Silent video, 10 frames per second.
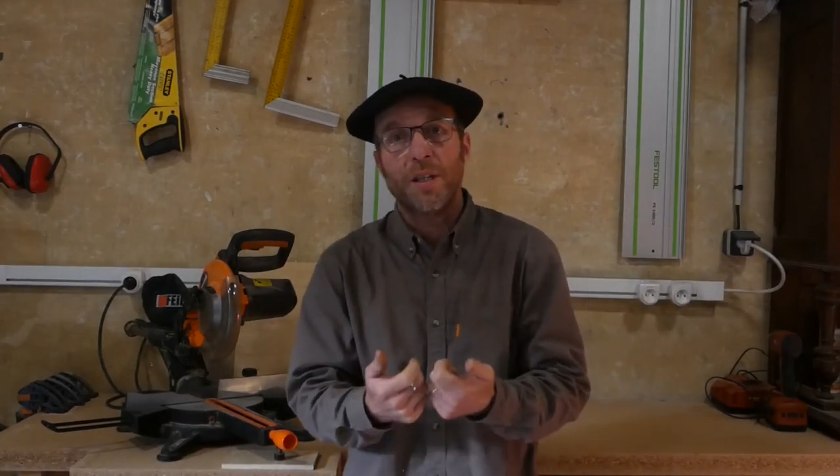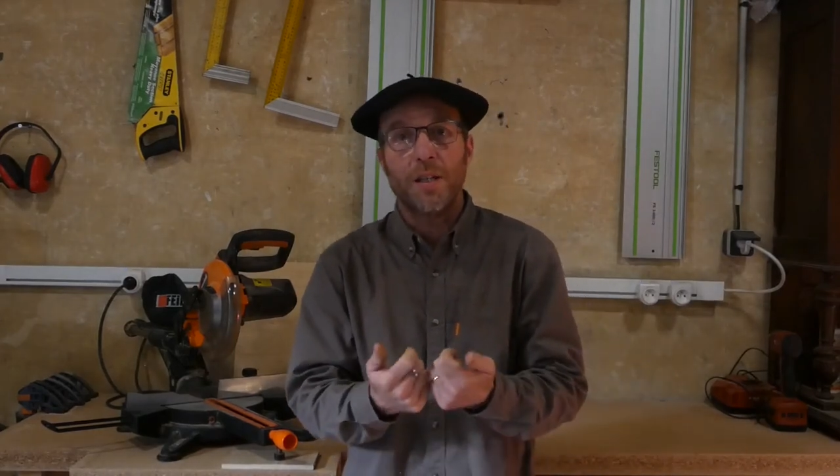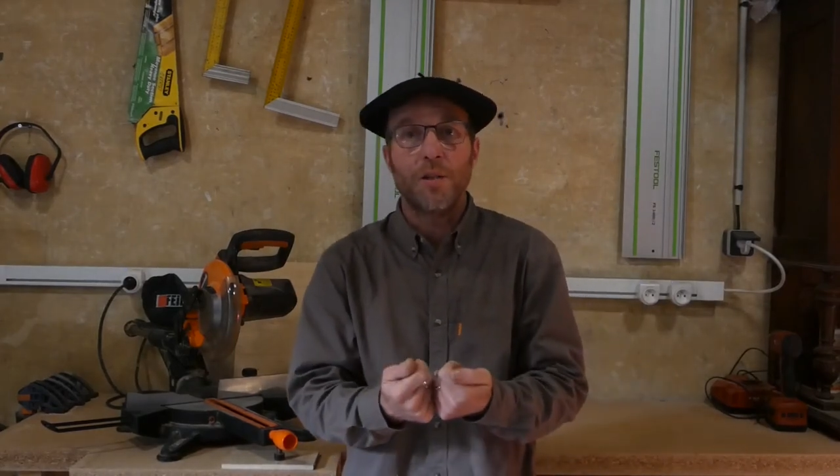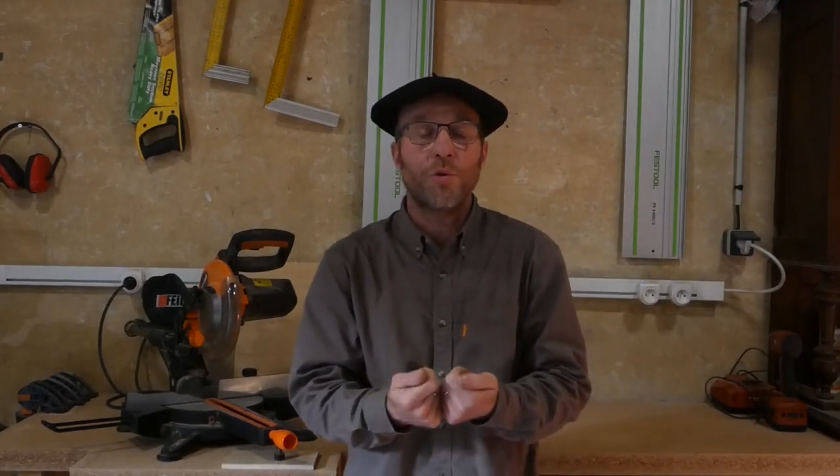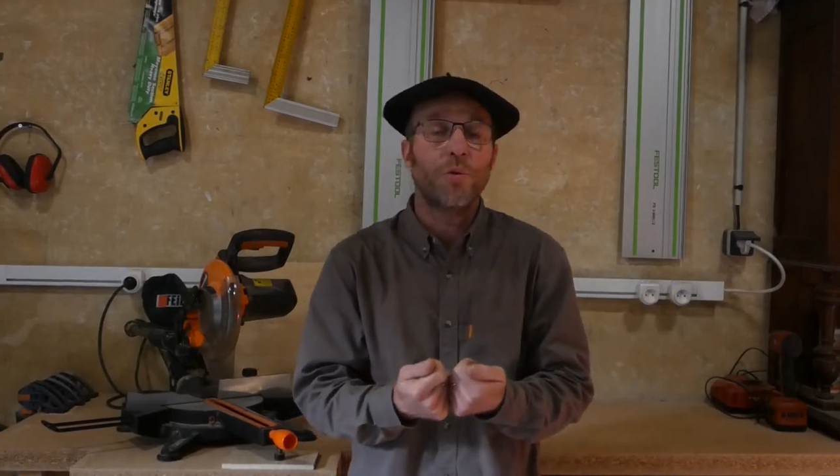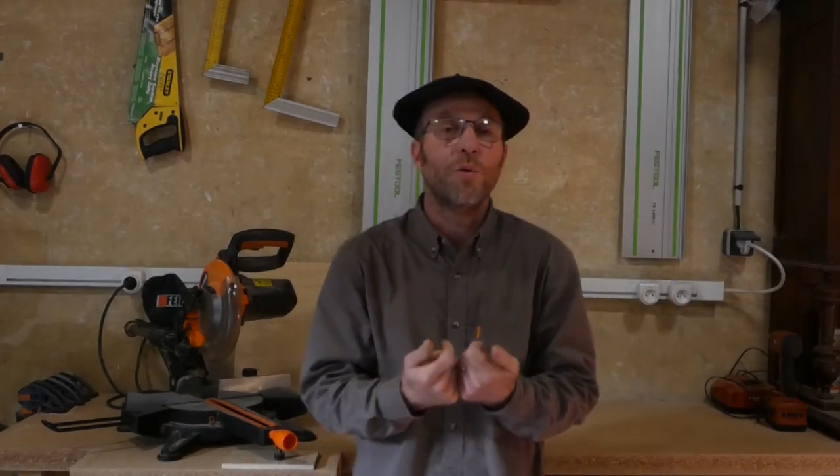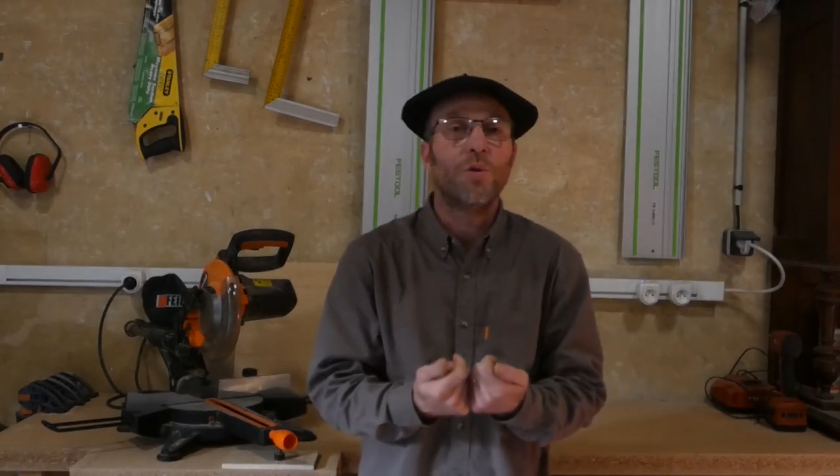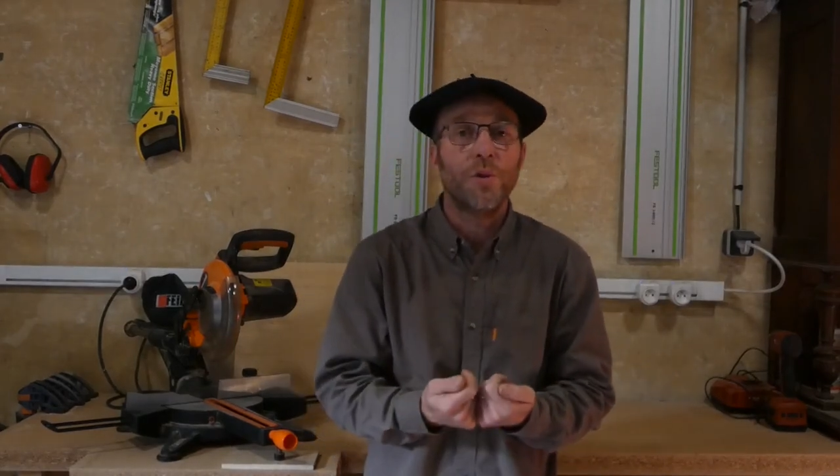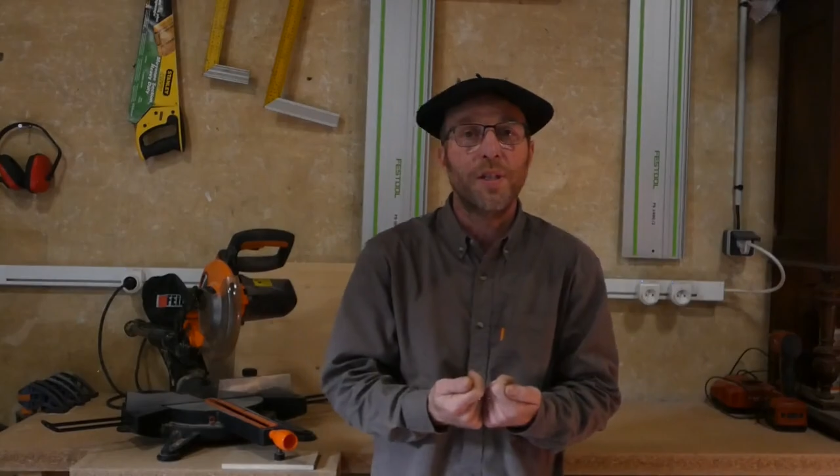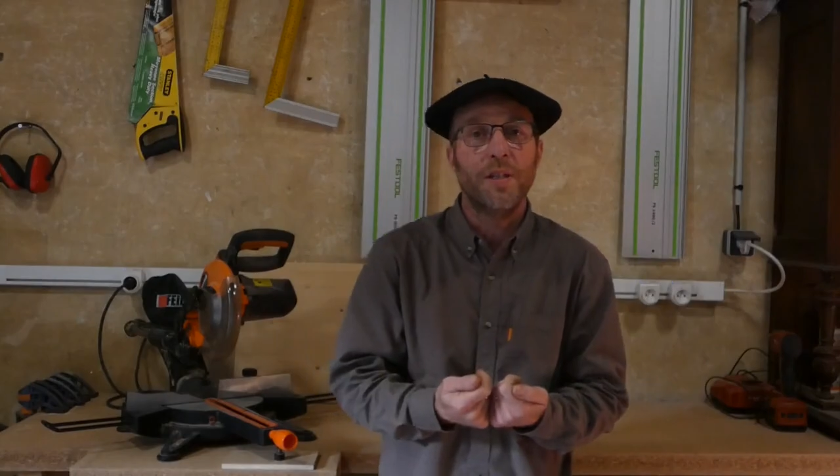est issu de
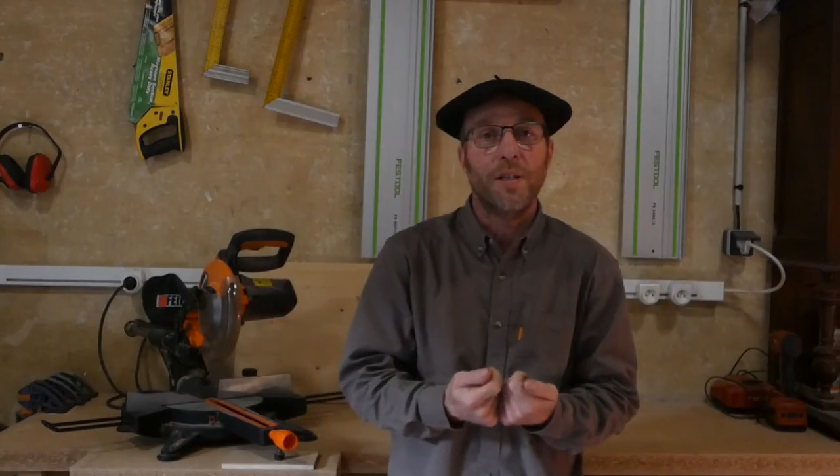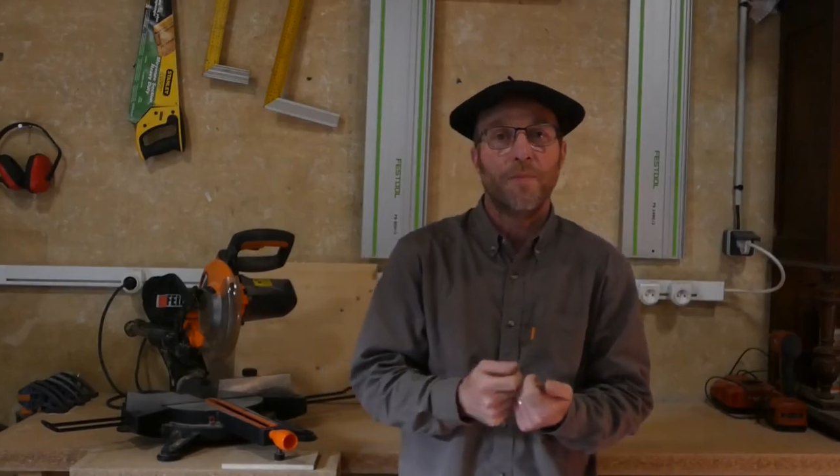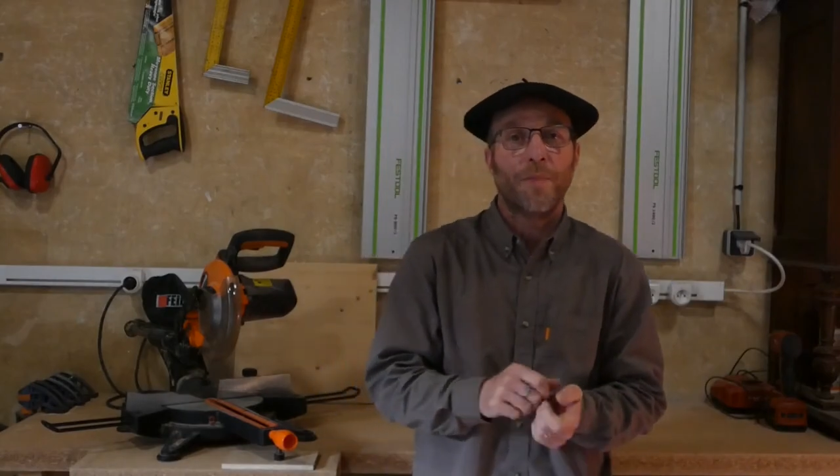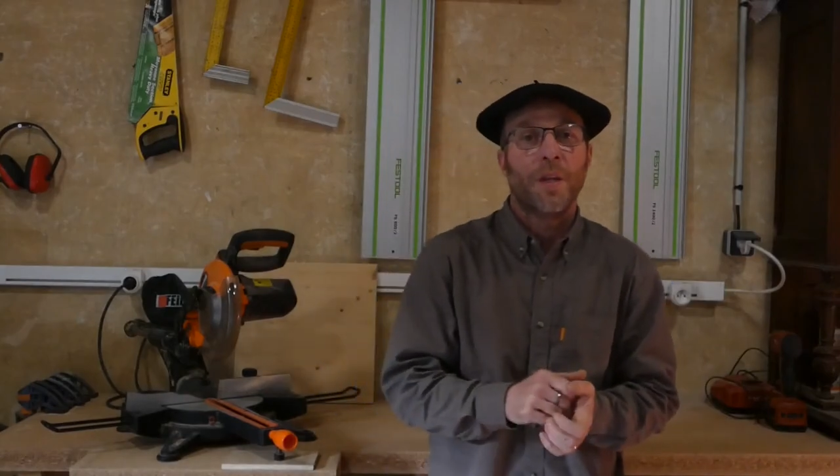deux idées.